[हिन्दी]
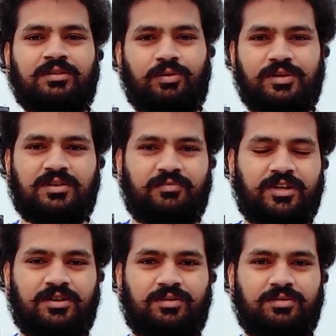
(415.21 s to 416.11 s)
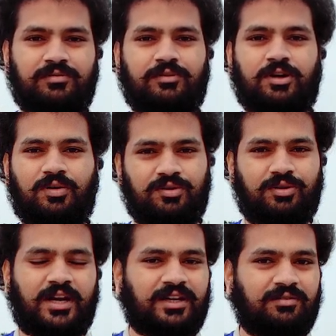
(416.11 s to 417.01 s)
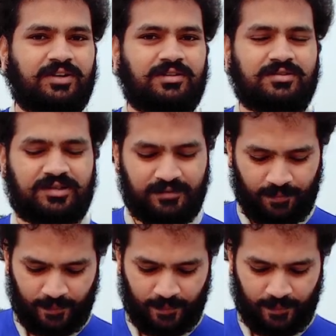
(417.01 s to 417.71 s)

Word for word: गोइंग समवेयर आउट फॉर आउटडोर एक्टिविटीज